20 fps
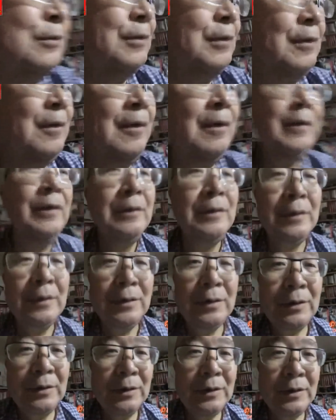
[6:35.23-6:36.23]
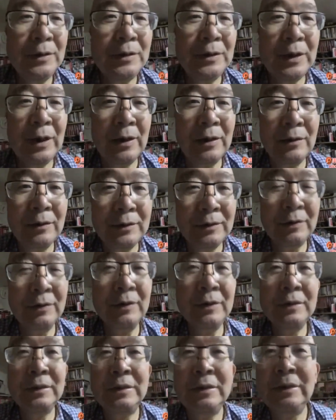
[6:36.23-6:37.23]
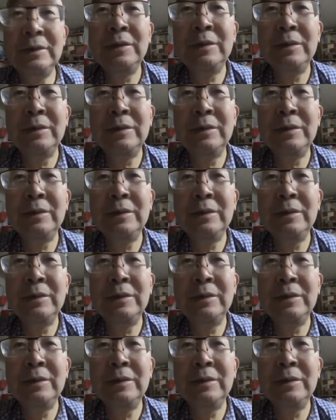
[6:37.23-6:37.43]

然后就洗洗睡了，是